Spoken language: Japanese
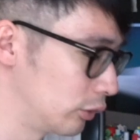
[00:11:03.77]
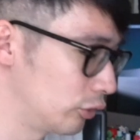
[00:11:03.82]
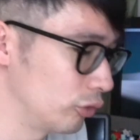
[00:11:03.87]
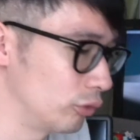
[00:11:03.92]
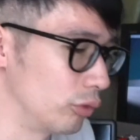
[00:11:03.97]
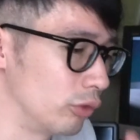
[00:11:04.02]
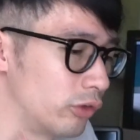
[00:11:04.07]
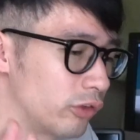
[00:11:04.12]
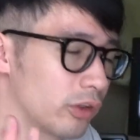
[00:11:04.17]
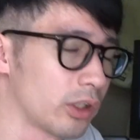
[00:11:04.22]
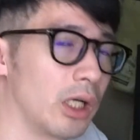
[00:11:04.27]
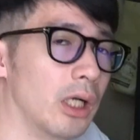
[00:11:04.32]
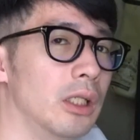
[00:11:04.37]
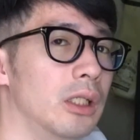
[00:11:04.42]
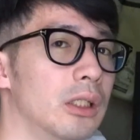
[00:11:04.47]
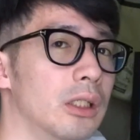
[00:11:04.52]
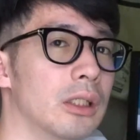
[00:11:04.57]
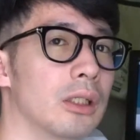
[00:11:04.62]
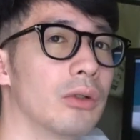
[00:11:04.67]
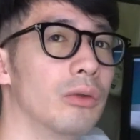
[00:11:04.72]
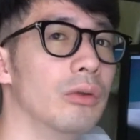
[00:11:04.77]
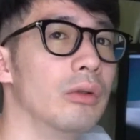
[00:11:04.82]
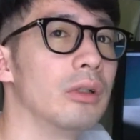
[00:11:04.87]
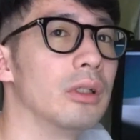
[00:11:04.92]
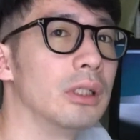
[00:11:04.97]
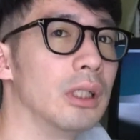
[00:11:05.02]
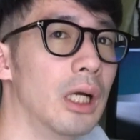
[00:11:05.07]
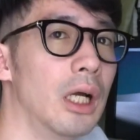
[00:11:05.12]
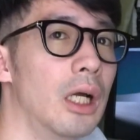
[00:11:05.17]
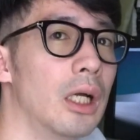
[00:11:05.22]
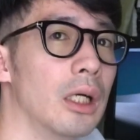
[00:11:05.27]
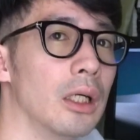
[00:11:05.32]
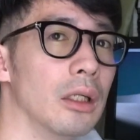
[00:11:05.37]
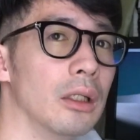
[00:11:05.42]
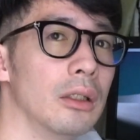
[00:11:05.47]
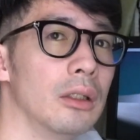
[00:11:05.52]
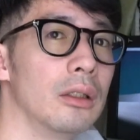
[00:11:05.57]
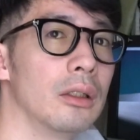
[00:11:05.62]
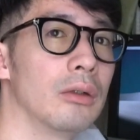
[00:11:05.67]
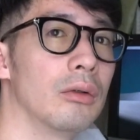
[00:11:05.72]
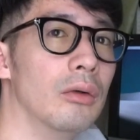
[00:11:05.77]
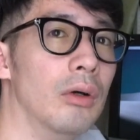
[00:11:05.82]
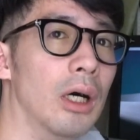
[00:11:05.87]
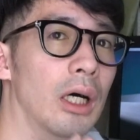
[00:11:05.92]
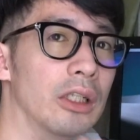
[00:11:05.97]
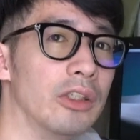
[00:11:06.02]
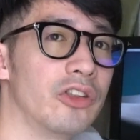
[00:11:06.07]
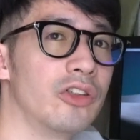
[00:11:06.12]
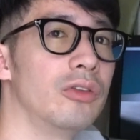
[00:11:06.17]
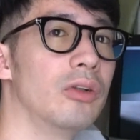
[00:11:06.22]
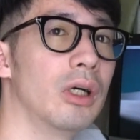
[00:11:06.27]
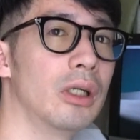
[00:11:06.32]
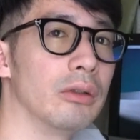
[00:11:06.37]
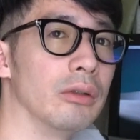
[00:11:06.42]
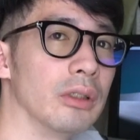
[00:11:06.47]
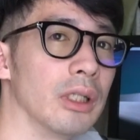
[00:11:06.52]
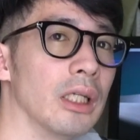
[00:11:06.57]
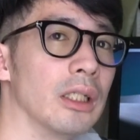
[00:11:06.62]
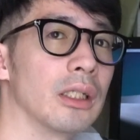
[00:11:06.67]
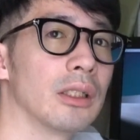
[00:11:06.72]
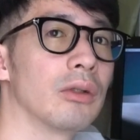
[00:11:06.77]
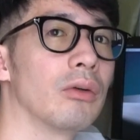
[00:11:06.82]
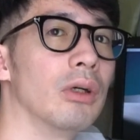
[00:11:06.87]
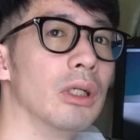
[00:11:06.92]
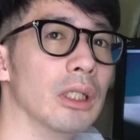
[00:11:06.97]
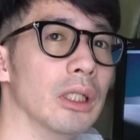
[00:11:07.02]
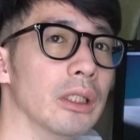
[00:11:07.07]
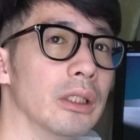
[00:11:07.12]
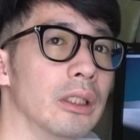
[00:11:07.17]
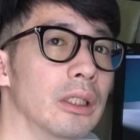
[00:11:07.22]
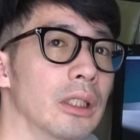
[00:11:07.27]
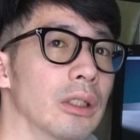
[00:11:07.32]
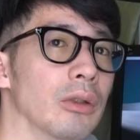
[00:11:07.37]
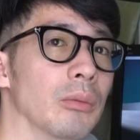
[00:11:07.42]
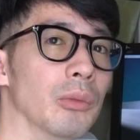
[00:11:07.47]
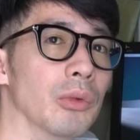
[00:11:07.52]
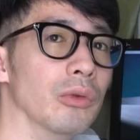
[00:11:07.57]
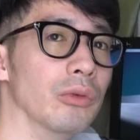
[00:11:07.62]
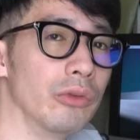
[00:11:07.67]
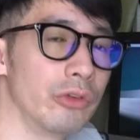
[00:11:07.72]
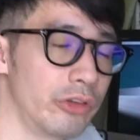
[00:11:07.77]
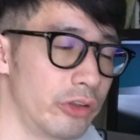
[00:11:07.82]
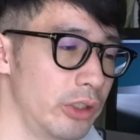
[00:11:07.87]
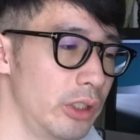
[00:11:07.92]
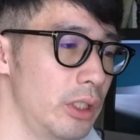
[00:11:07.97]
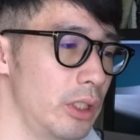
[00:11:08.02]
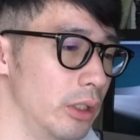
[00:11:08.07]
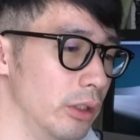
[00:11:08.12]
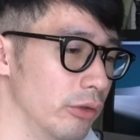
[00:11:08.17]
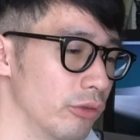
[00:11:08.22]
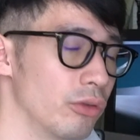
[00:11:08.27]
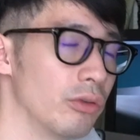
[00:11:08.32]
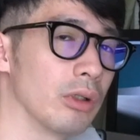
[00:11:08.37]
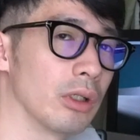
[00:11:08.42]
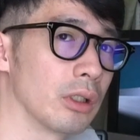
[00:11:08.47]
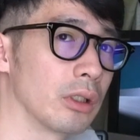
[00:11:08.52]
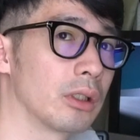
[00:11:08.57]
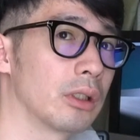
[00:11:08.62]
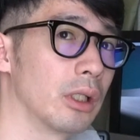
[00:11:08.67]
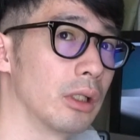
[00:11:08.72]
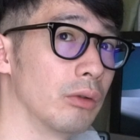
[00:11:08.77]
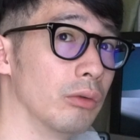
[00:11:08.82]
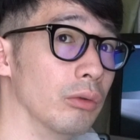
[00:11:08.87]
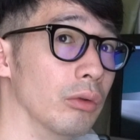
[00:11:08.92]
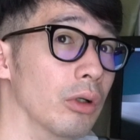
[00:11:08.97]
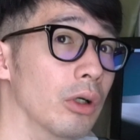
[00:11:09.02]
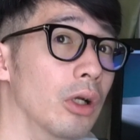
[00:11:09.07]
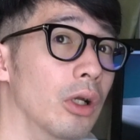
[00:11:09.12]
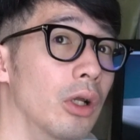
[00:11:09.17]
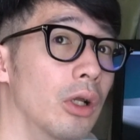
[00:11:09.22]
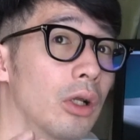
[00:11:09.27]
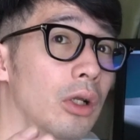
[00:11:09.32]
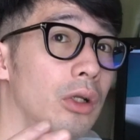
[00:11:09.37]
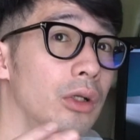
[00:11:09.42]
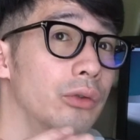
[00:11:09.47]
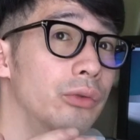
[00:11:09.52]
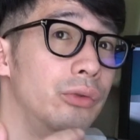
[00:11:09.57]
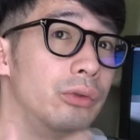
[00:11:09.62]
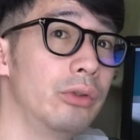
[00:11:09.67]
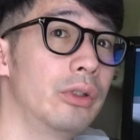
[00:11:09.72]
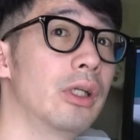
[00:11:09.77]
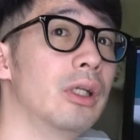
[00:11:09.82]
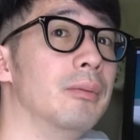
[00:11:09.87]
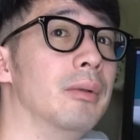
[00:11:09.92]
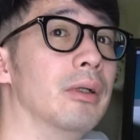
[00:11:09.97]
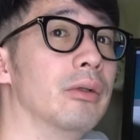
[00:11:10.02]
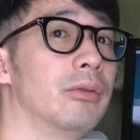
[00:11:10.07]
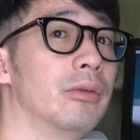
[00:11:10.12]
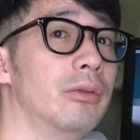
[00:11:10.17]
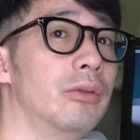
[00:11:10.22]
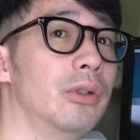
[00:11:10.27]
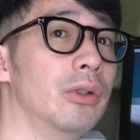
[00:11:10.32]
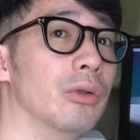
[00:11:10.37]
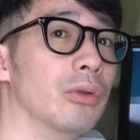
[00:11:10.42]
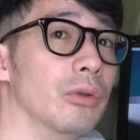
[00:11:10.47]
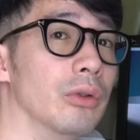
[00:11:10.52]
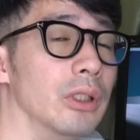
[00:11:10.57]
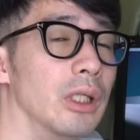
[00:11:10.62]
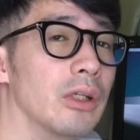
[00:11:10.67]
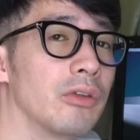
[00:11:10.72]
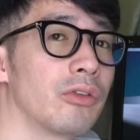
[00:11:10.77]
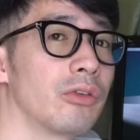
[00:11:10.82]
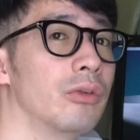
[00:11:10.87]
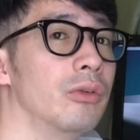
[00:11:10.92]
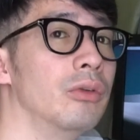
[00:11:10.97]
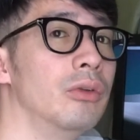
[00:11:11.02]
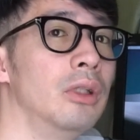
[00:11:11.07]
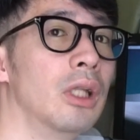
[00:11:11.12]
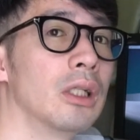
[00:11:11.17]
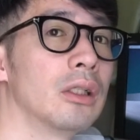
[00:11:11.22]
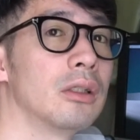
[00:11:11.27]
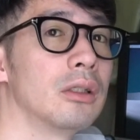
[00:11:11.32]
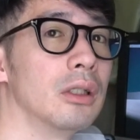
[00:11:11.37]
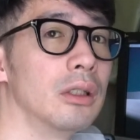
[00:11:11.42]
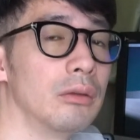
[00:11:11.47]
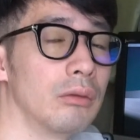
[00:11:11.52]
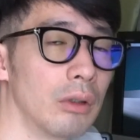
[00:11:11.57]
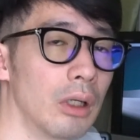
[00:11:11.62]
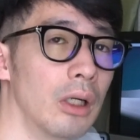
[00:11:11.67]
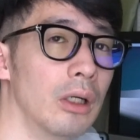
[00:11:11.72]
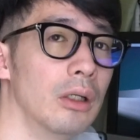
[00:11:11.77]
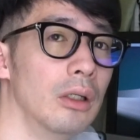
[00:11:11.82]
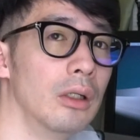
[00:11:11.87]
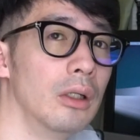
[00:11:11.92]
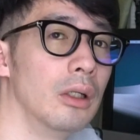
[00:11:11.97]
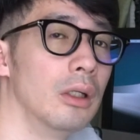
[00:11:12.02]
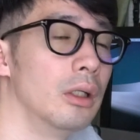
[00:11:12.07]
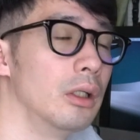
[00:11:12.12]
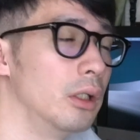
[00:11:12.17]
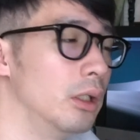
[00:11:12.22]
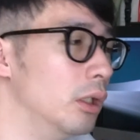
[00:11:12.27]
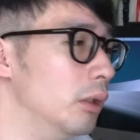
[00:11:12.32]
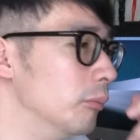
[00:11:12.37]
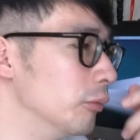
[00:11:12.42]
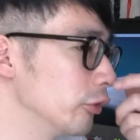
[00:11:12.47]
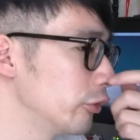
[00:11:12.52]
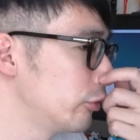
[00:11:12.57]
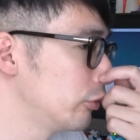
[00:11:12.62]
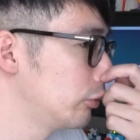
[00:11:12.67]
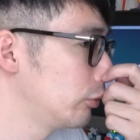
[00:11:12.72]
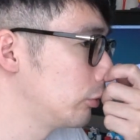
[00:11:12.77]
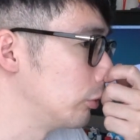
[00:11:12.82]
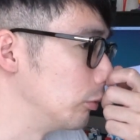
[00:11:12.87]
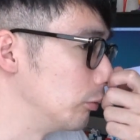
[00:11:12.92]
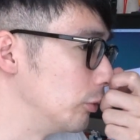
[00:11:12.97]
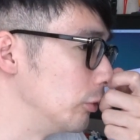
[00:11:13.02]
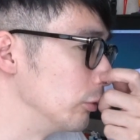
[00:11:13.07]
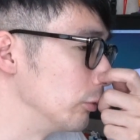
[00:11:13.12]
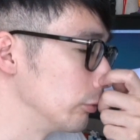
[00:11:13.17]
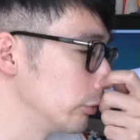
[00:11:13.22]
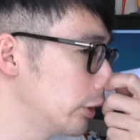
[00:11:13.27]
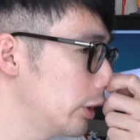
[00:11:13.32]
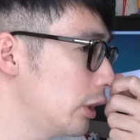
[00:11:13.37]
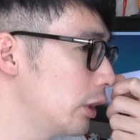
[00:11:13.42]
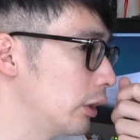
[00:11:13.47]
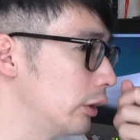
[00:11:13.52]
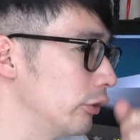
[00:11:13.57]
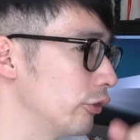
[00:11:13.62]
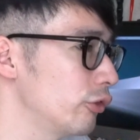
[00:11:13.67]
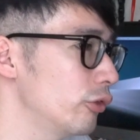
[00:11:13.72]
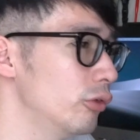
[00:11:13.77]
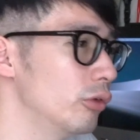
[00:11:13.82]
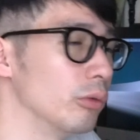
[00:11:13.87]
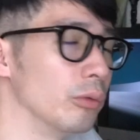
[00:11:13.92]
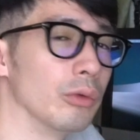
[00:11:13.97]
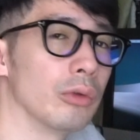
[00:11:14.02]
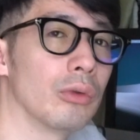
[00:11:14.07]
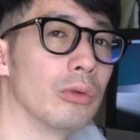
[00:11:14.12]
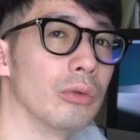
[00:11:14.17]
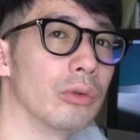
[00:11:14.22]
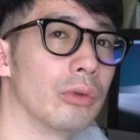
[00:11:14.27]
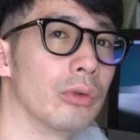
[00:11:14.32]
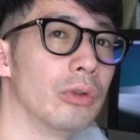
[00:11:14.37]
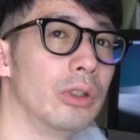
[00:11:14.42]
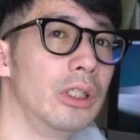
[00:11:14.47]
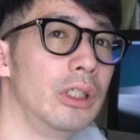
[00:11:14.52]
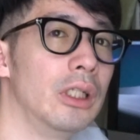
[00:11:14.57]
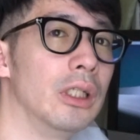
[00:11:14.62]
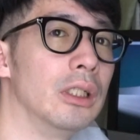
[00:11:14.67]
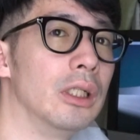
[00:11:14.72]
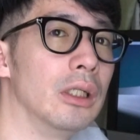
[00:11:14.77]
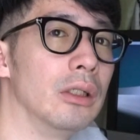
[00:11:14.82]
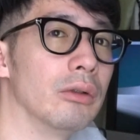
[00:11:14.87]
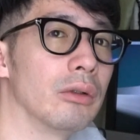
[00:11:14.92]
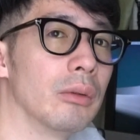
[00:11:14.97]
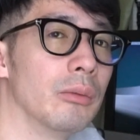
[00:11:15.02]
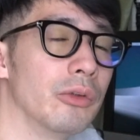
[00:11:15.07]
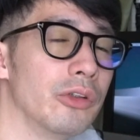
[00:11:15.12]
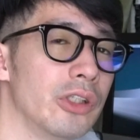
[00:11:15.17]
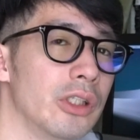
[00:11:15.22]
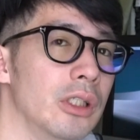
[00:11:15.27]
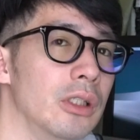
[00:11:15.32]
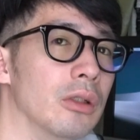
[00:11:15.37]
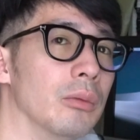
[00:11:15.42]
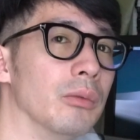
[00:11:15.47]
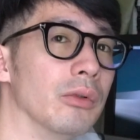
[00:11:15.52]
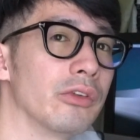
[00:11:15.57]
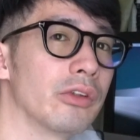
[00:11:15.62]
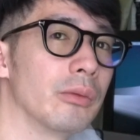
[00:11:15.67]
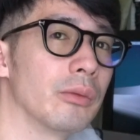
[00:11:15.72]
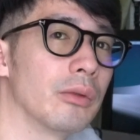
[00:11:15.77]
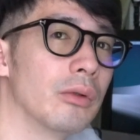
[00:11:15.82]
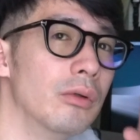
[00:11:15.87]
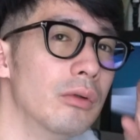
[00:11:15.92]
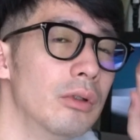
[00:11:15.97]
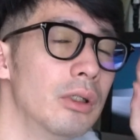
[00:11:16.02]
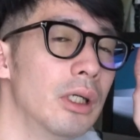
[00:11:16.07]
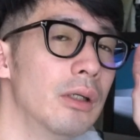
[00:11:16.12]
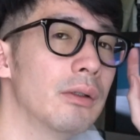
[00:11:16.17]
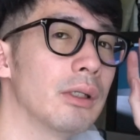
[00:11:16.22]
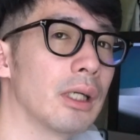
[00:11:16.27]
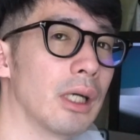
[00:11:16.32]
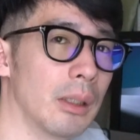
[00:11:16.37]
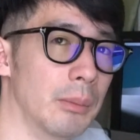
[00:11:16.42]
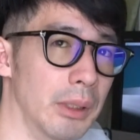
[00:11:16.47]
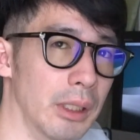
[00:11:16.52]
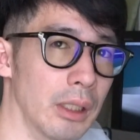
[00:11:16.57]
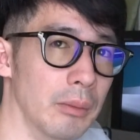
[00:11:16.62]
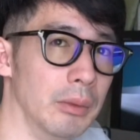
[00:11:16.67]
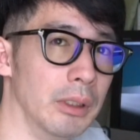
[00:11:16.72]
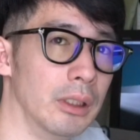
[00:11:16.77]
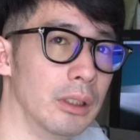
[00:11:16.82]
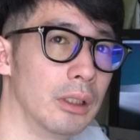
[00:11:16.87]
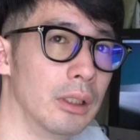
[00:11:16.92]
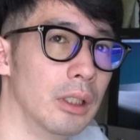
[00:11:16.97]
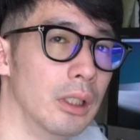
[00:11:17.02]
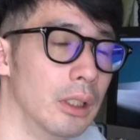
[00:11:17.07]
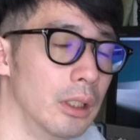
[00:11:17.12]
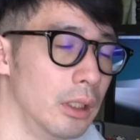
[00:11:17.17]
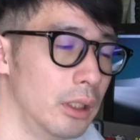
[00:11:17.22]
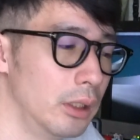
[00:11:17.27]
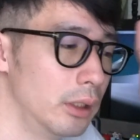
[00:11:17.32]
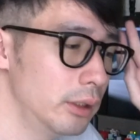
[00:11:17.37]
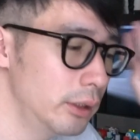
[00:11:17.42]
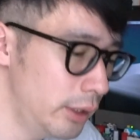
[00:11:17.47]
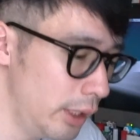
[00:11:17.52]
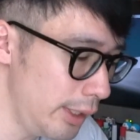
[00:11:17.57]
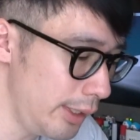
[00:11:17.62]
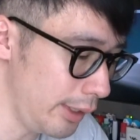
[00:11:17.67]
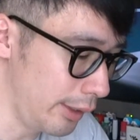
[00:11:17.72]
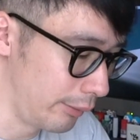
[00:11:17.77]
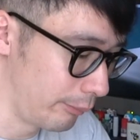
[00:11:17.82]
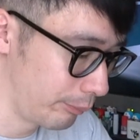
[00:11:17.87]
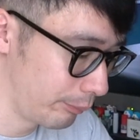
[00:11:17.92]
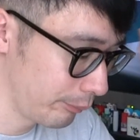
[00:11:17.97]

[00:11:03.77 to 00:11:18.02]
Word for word: ちょっと使い込んだ味のある棚とかだっていいと思うしそういうの結構古ければ古いほど安くなってたりとか、えー、もすると思うのでそういうのもこう取り入れたりとかもしていいと思うんですけど今回は壁紙で